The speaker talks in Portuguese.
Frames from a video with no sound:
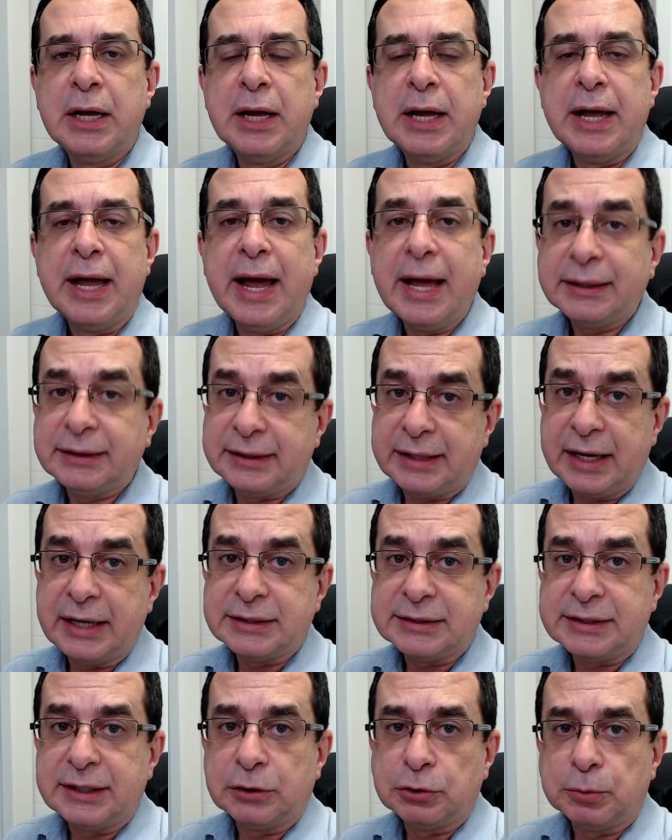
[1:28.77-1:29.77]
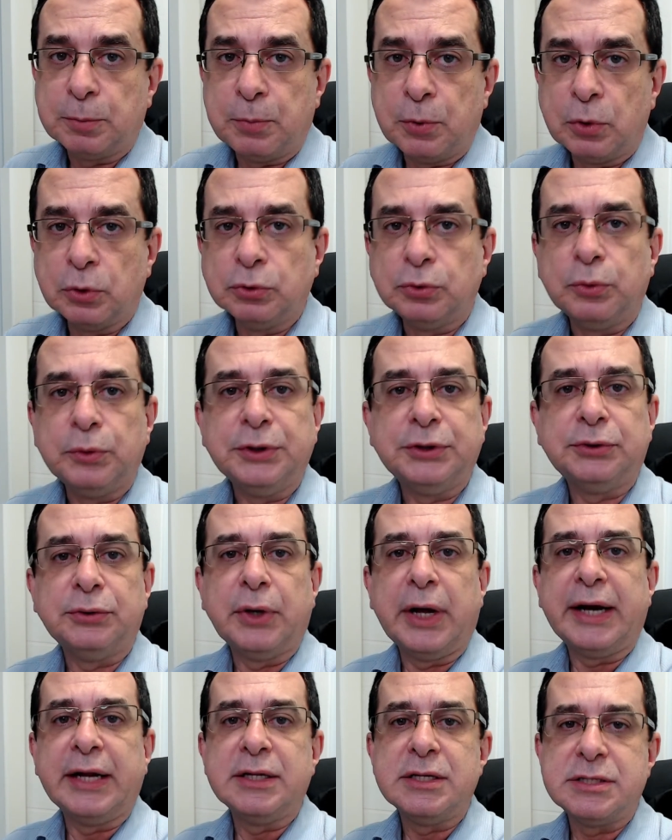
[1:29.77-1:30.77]
Até certo ponto, isso
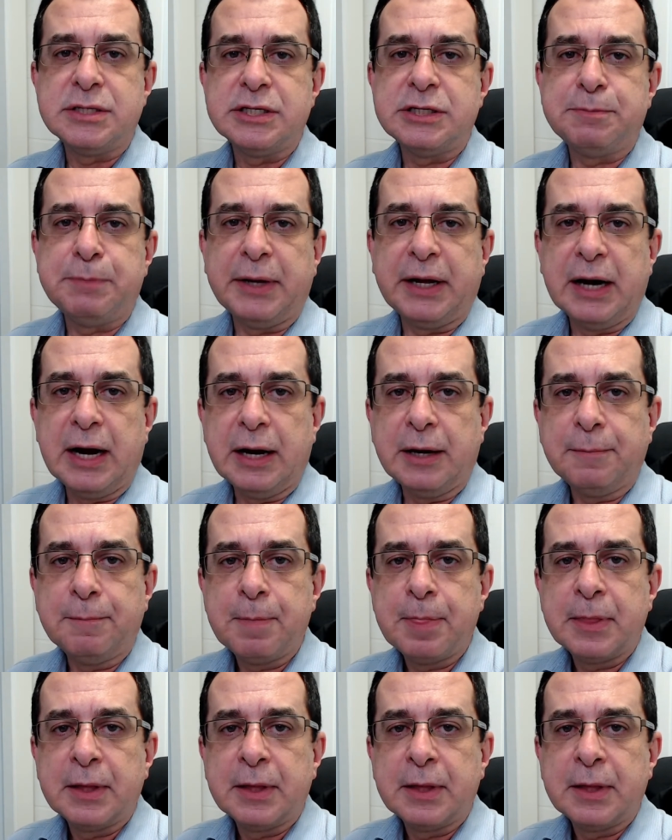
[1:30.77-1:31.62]
era de se esperar.